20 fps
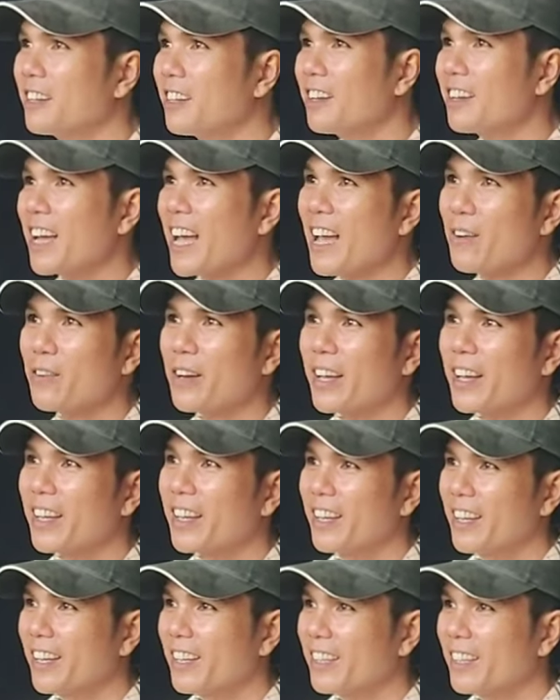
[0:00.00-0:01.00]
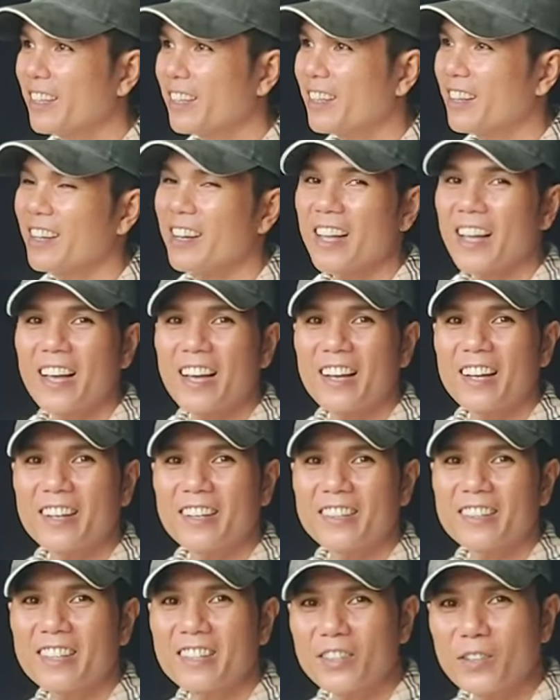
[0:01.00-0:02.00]
cái nó cao này cho nên
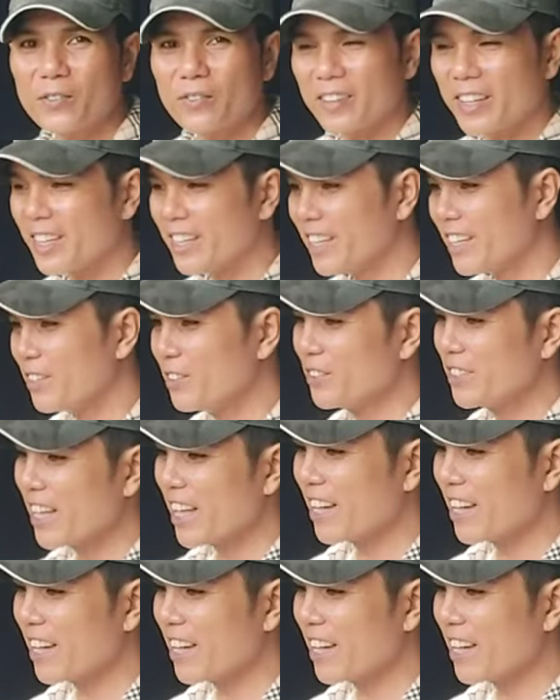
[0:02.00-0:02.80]
là thanh tùng phải kéo